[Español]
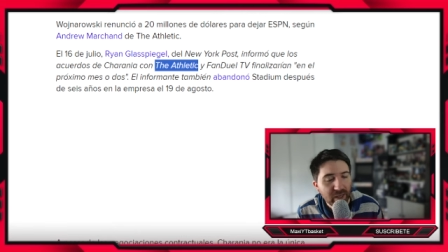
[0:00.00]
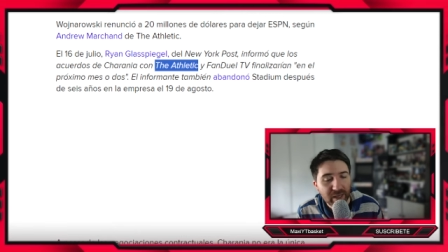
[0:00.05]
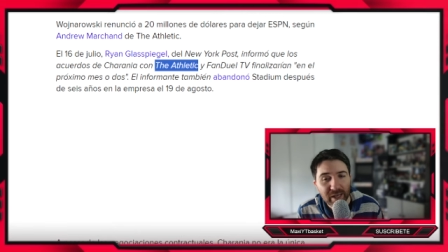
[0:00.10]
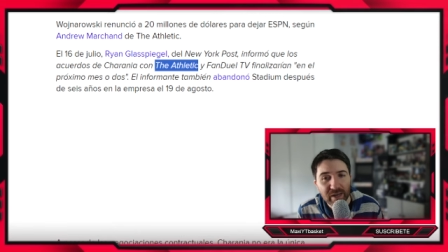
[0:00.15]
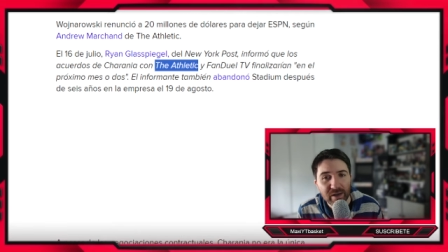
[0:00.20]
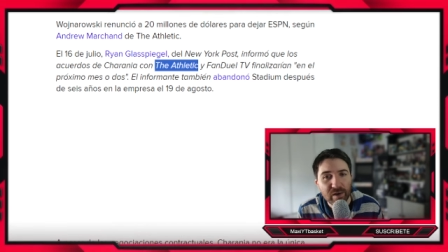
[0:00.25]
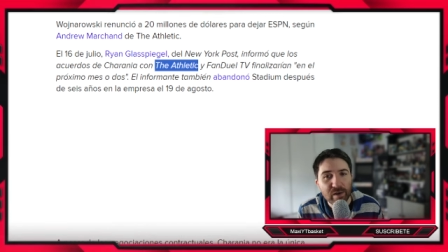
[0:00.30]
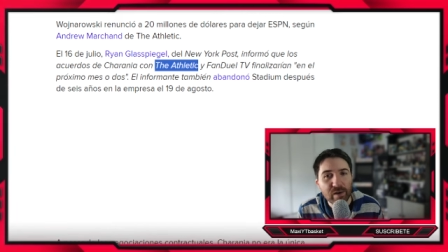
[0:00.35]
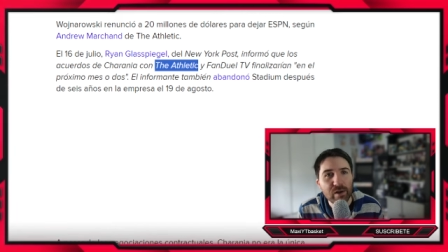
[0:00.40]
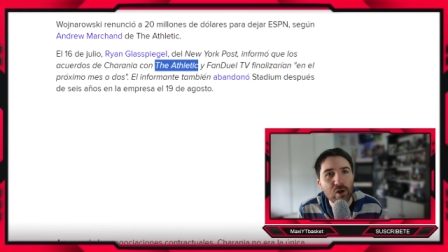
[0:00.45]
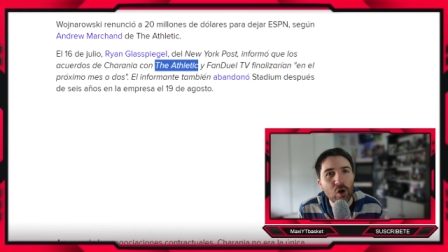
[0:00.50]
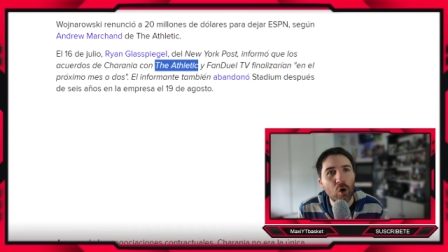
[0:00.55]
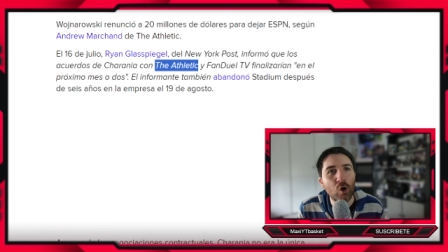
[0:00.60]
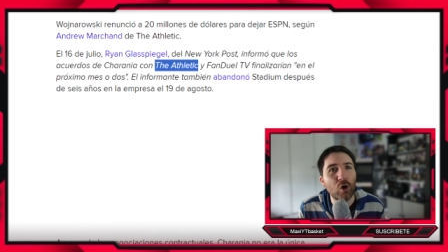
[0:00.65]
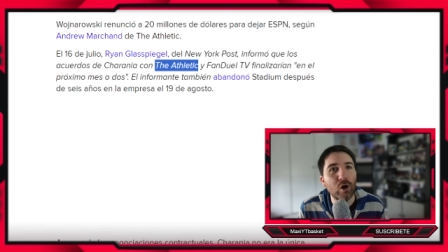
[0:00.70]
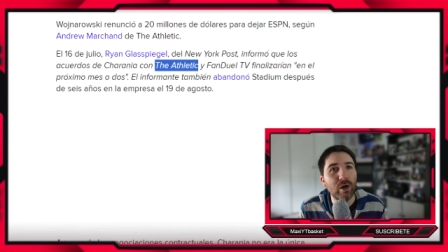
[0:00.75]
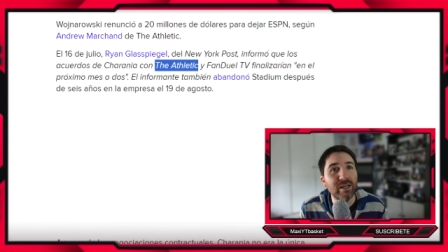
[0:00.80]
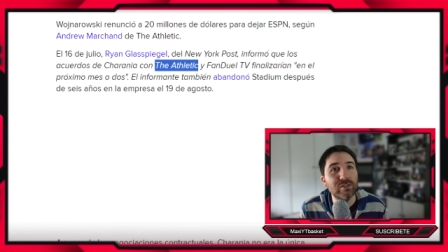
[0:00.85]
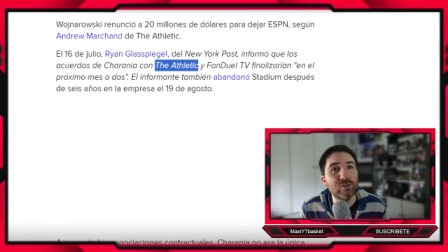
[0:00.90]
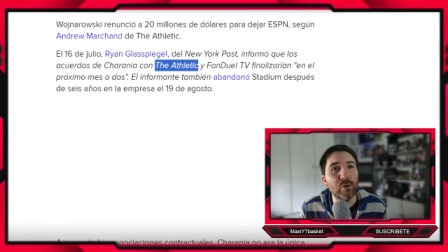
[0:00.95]
eh,
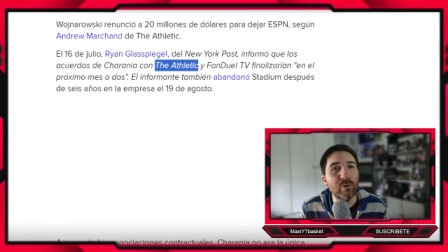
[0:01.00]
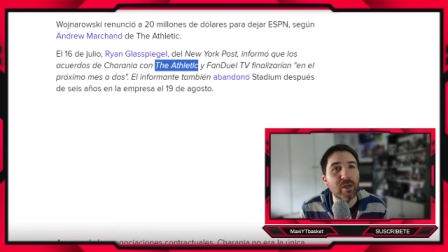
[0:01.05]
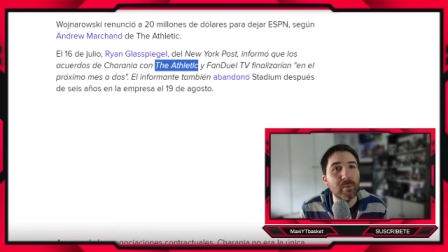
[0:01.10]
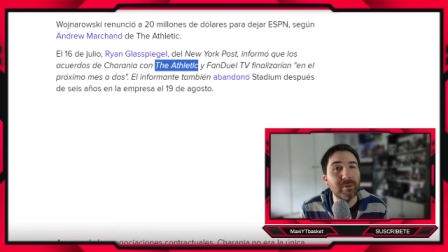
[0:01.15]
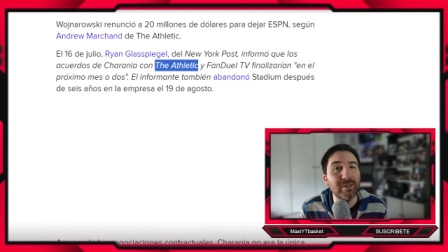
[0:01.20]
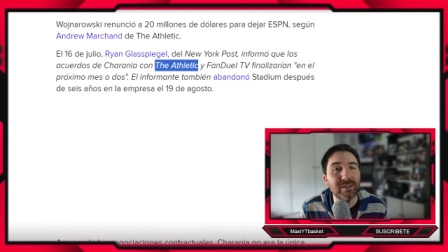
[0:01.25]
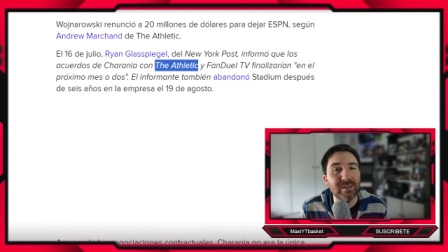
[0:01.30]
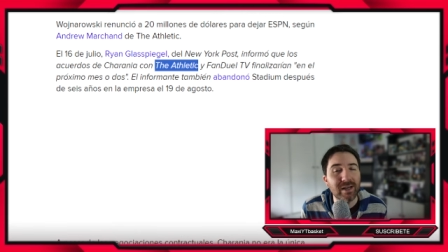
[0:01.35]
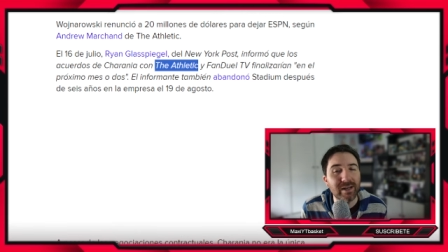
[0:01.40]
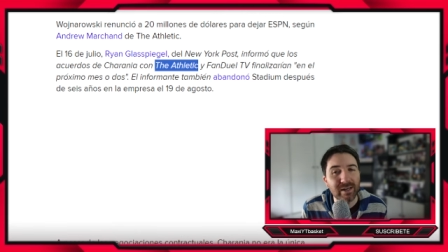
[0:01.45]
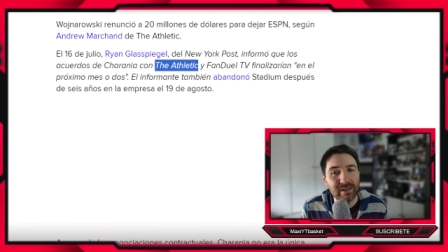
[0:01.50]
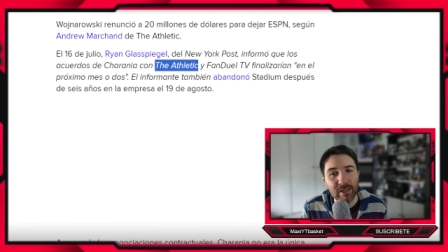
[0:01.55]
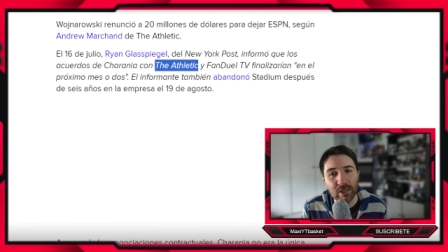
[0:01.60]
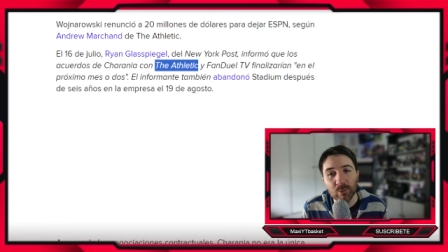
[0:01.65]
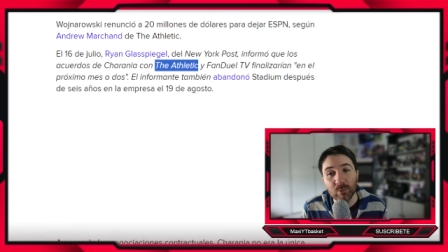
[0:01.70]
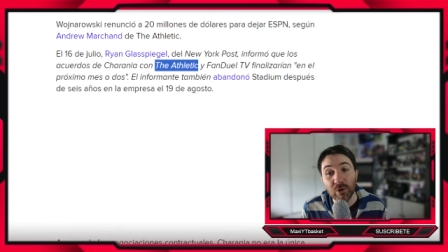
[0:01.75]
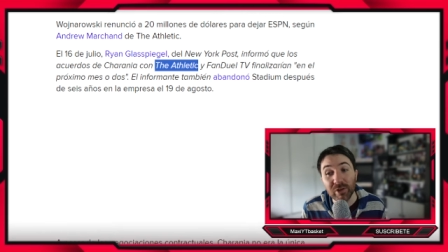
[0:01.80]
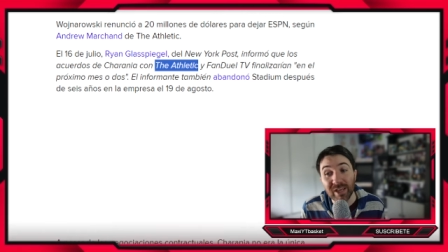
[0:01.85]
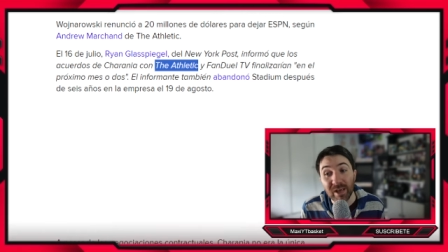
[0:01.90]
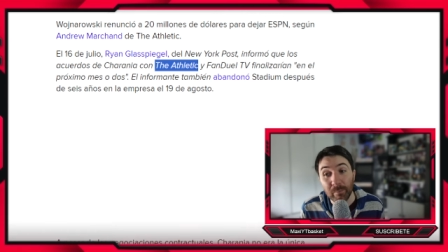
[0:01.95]
no es obviamente tan grande
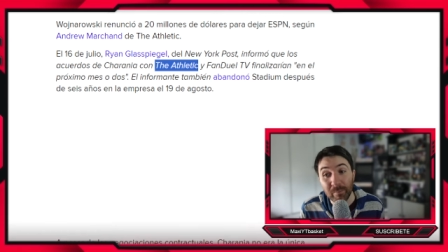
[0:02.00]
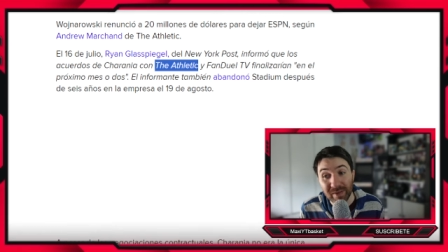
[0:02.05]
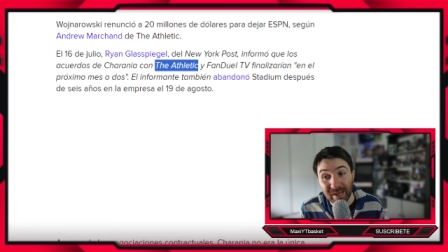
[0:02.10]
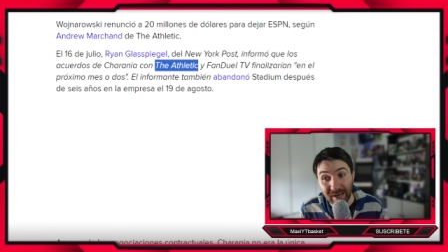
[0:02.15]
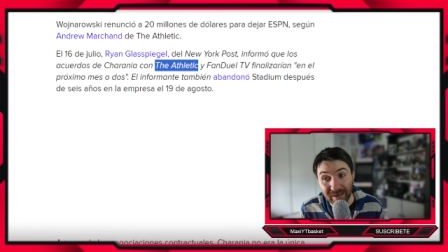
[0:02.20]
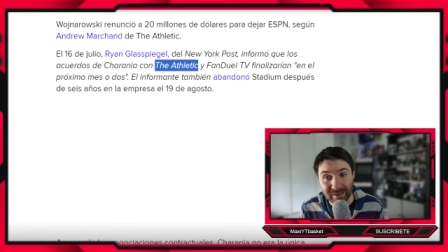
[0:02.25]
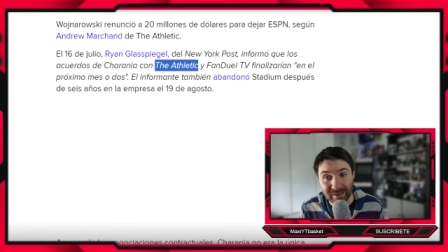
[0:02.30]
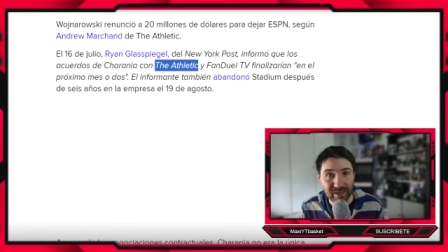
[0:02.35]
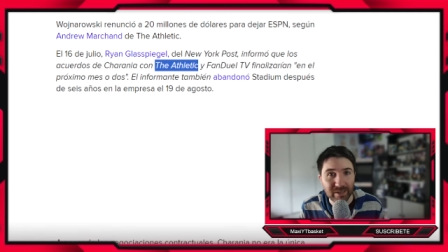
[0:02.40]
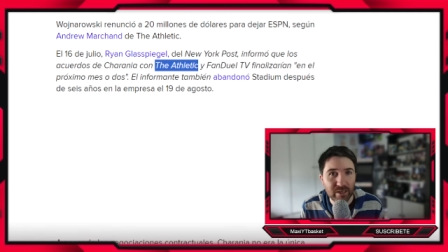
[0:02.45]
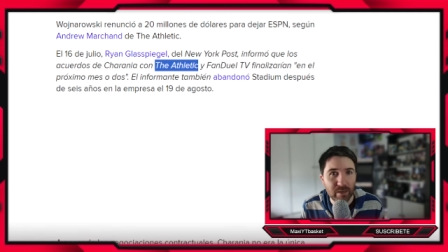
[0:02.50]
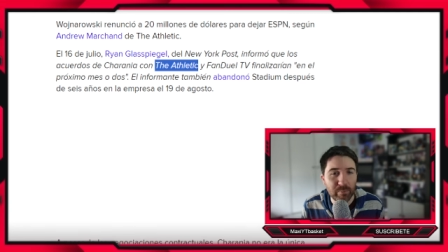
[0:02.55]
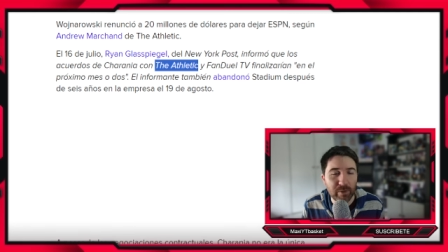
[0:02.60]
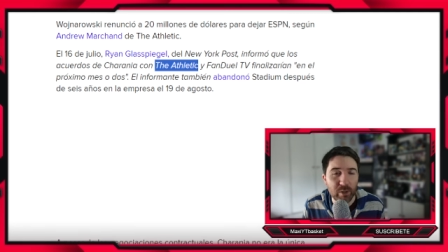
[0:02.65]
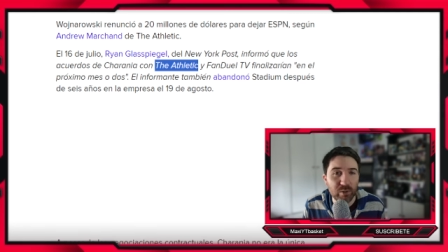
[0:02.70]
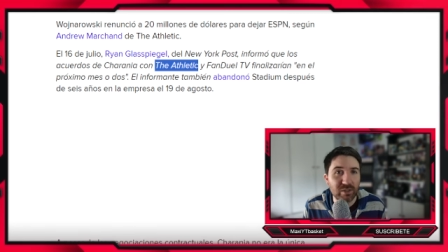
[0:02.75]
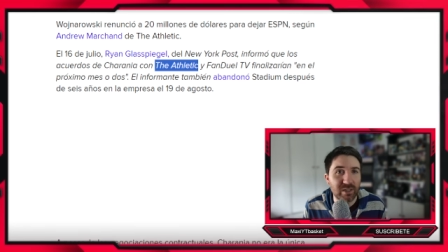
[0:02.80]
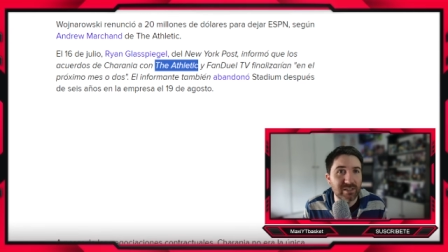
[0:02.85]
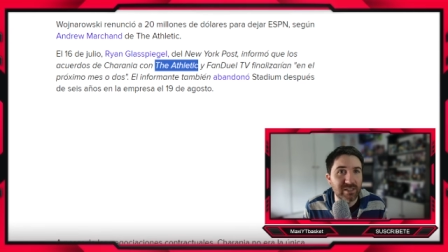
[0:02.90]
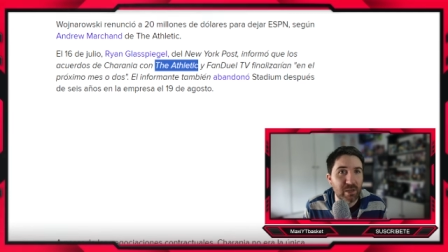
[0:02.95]
como ESPN, que ESPN
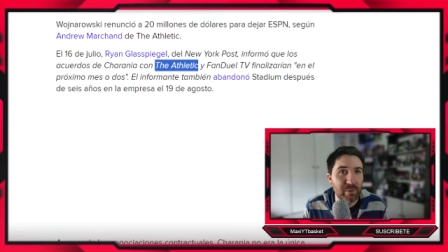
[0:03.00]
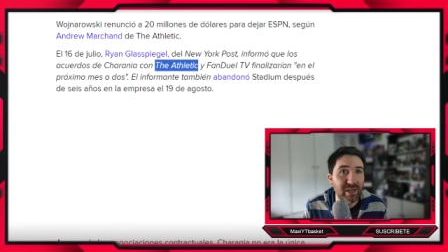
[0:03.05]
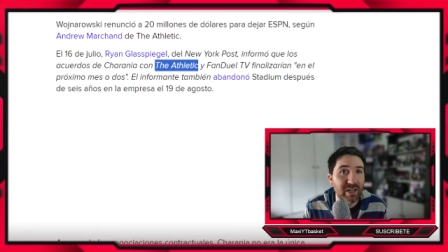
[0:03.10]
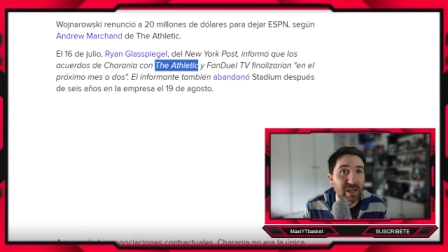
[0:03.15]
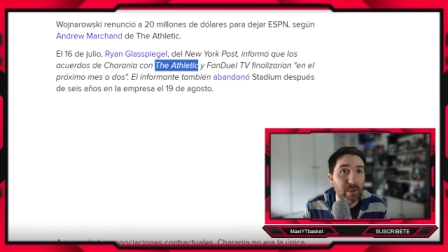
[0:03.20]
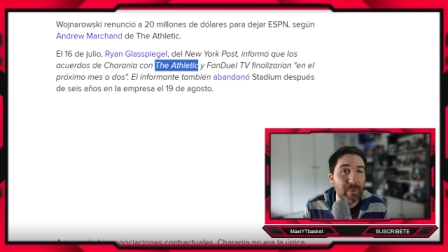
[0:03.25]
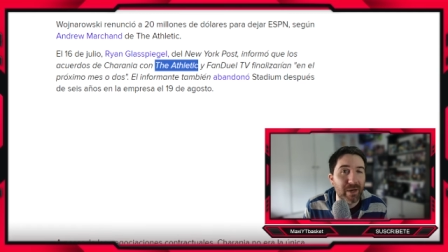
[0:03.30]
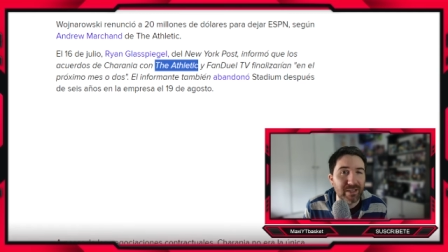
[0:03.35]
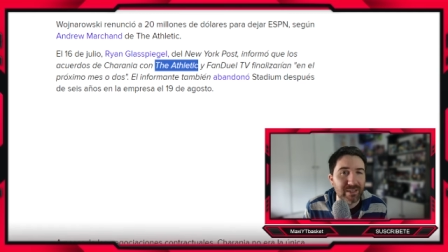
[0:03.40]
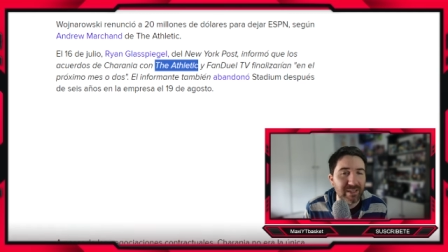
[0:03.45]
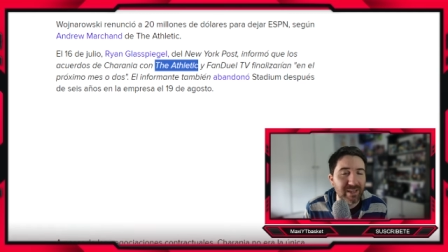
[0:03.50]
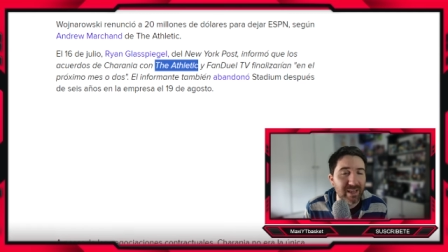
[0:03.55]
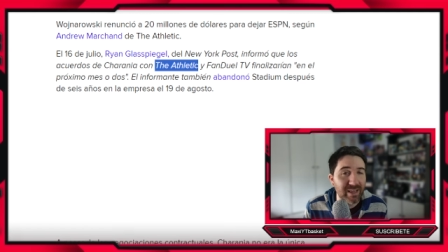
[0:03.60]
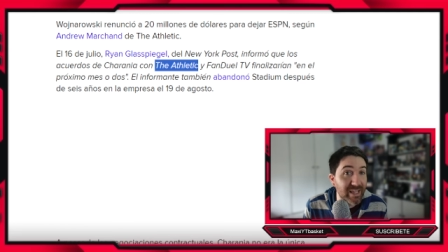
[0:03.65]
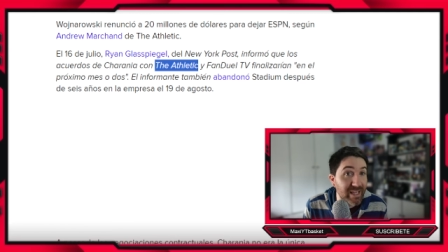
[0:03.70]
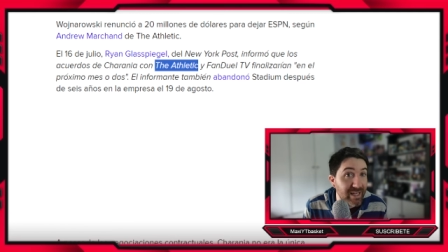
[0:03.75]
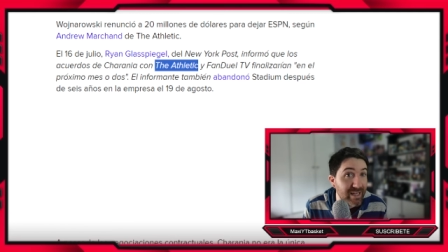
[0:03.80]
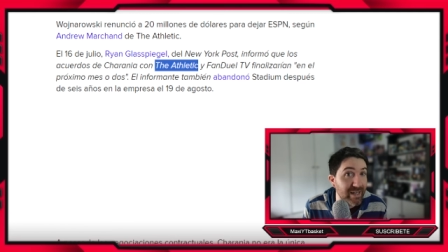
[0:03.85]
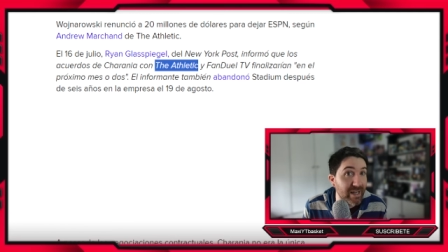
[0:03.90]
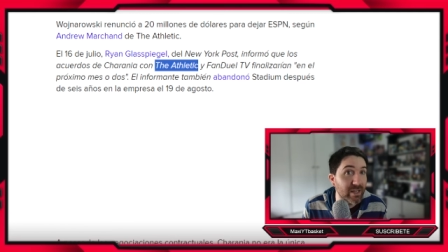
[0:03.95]
ustedes saben que es parte de
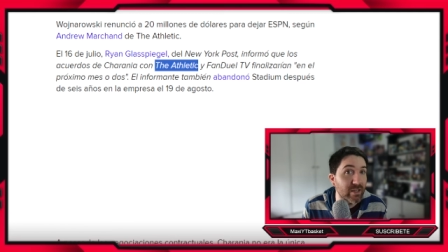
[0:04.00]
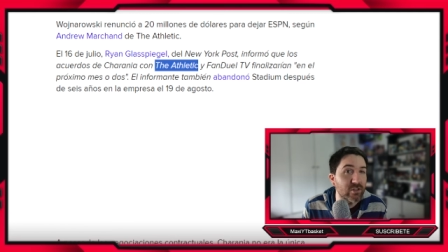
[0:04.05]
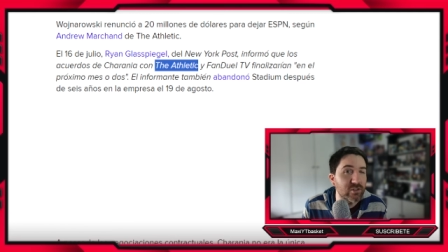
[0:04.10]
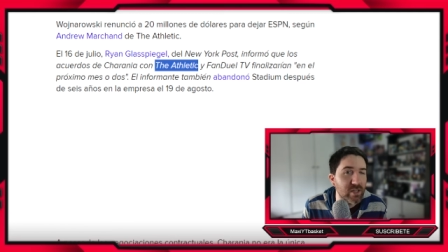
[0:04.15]
Disney,